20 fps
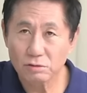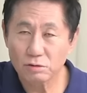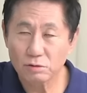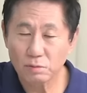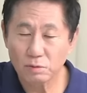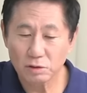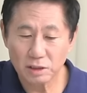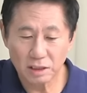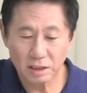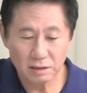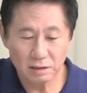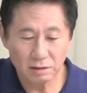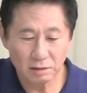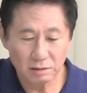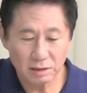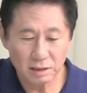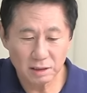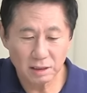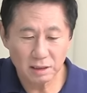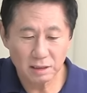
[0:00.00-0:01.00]
후보자는
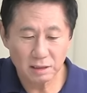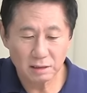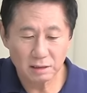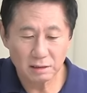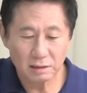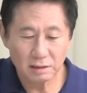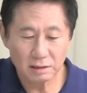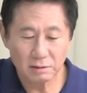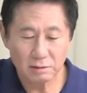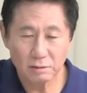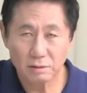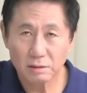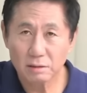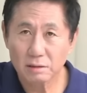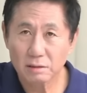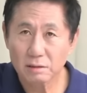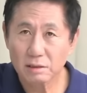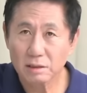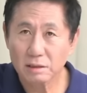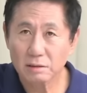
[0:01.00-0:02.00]
어제
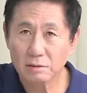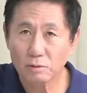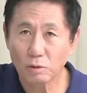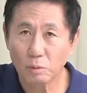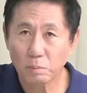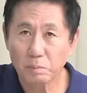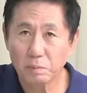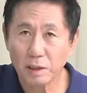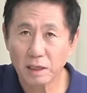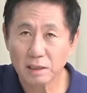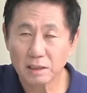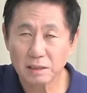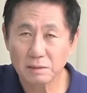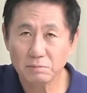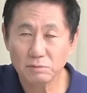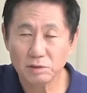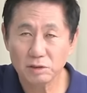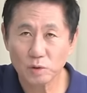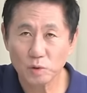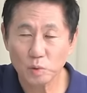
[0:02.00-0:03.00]
오빠
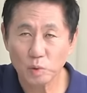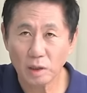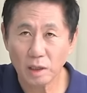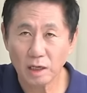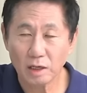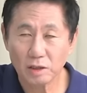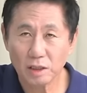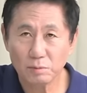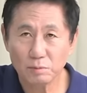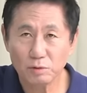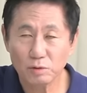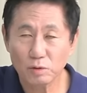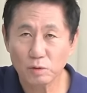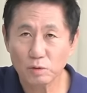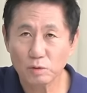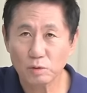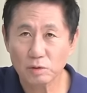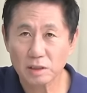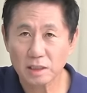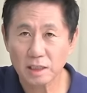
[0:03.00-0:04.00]
김진우와 힘은고
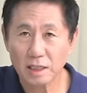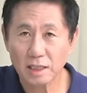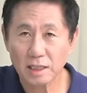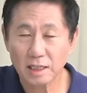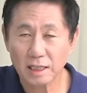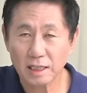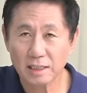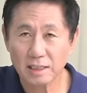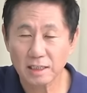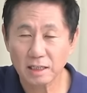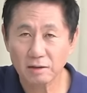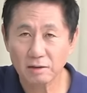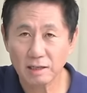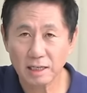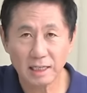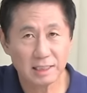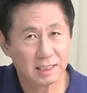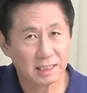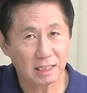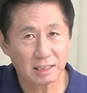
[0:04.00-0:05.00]
동창이 아니라고
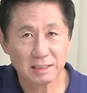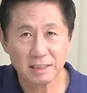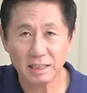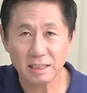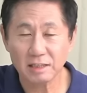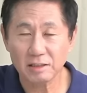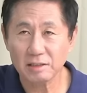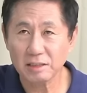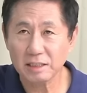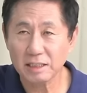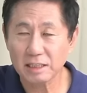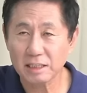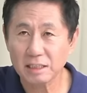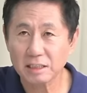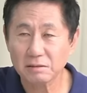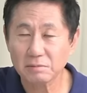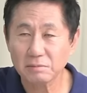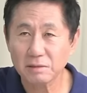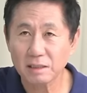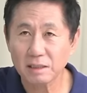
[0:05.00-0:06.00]
아예 딱 잘라서
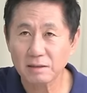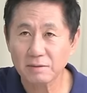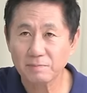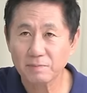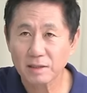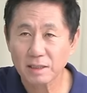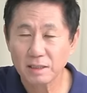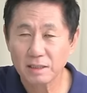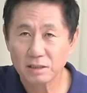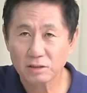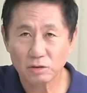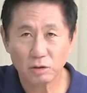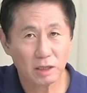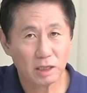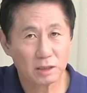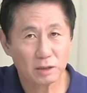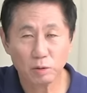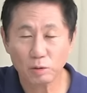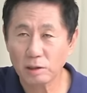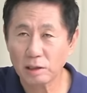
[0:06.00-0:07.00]
얘기했습니다.
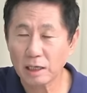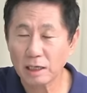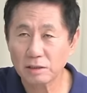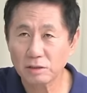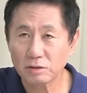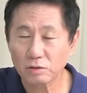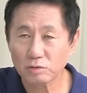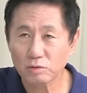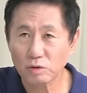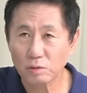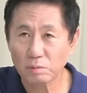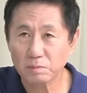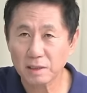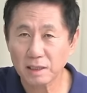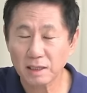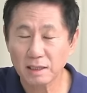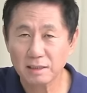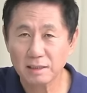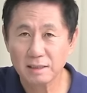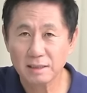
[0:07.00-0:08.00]
전화통화 한 적도 없다.
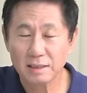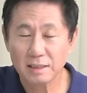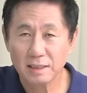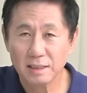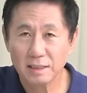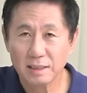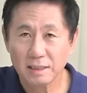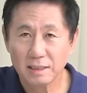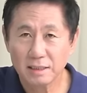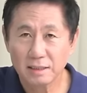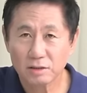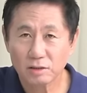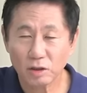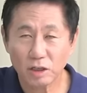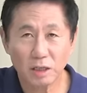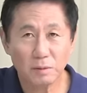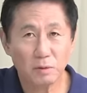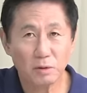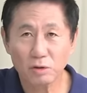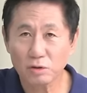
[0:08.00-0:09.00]

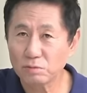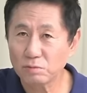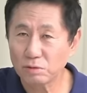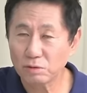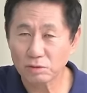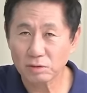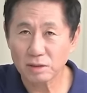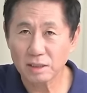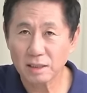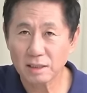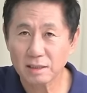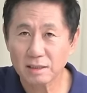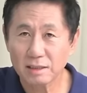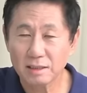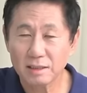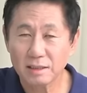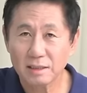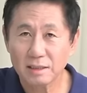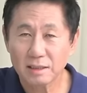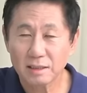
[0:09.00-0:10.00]
전화번호도 모른다.
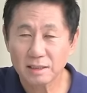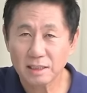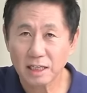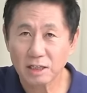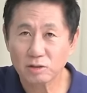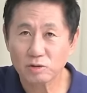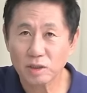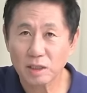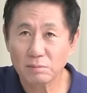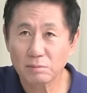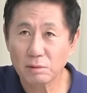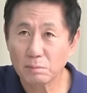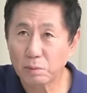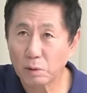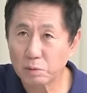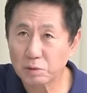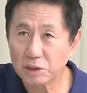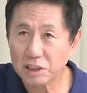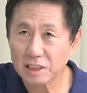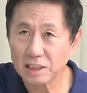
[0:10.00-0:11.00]
나중에 한번
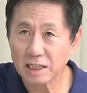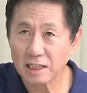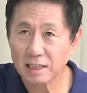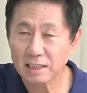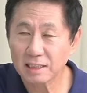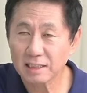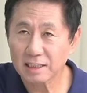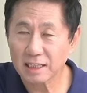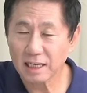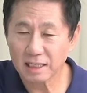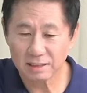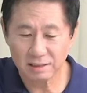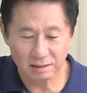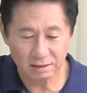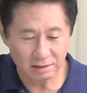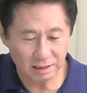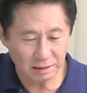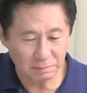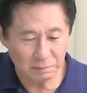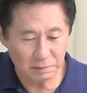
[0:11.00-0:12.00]
봅시다. 다
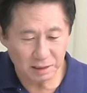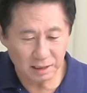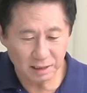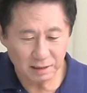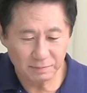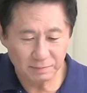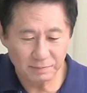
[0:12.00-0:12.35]
드러납니다.